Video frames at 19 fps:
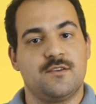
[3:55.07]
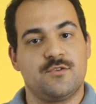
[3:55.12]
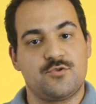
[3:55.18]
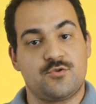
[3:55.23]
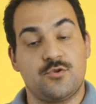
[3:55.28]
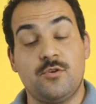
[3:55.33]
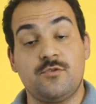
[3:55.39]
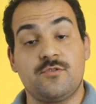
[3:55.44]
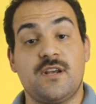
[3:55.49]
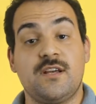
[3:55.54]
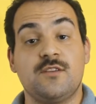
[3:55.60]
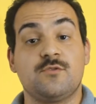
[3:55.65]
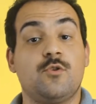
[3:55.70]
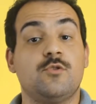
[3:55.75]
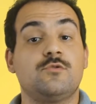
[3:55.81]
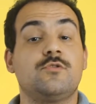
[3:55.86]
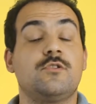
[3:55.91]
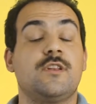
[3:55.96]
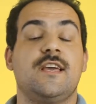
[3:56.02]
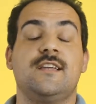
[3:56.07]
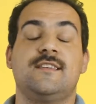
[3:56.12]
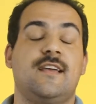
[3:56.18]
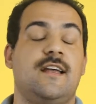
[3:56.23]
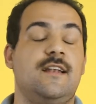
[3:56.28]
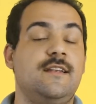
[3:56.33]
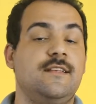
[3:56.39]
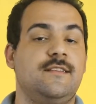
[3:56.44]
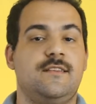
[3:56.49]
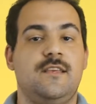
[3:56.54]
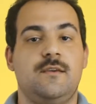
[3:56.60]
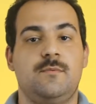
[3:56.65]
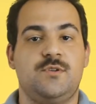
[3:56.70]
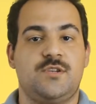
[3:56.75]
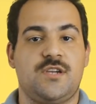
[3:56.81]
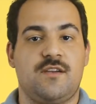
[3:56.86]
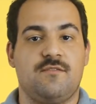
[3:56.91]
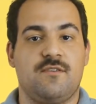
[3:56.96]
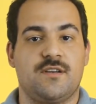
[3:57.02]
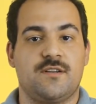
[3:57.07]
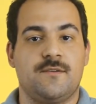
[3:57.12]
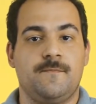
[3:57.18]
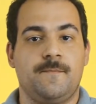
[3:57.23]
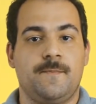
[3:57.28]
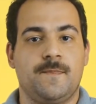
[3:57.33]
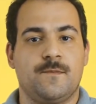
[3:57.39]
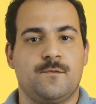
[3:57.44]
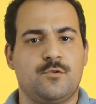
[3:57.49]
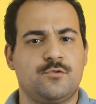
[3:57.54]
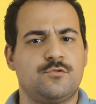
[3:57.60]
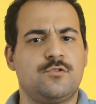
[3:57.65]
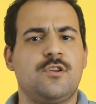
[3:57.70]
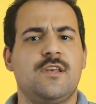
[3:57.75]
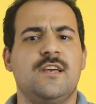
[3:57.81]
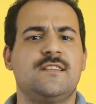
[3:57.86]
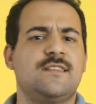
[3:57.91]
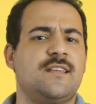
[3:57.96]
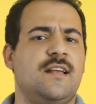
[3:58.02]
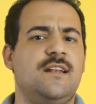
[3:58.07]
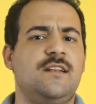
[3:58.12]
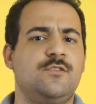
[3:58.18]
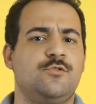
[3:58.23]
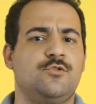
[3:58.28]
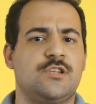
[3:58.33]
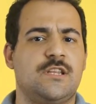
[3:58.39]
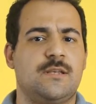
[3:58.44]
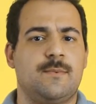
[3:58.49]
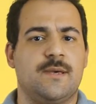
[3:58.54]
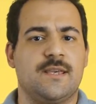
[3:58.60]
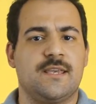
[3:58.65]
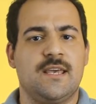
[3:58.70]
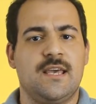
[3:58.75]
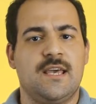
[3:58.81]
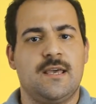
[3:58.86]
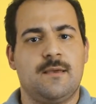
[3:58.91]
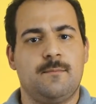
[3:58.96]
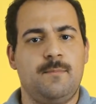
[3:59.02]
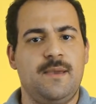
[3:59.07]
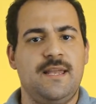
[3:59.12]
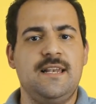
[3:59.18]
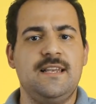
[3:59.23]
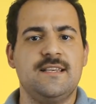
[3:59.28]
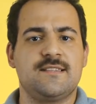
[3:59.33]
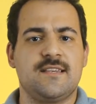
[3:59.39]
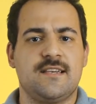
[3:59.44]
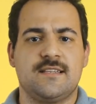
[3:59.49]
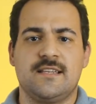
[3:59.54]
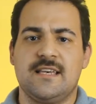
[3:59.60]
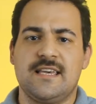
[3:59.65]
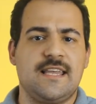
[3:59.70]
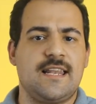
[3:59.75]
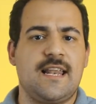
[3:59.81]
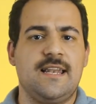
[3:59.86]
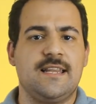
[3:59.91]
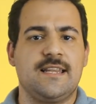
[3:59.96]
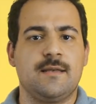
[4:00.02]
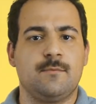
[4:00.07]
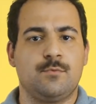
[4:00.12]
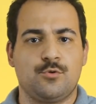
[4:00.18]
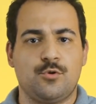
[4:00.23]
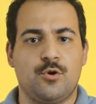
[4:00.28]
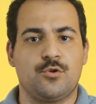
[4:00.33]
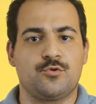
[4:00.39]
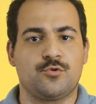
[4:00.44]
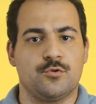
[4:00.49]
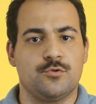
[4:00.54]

Sonra doktora yeterlik diye bir şey var. Doktora yeterlik şu demek. Belli sayıda genellikle bu 4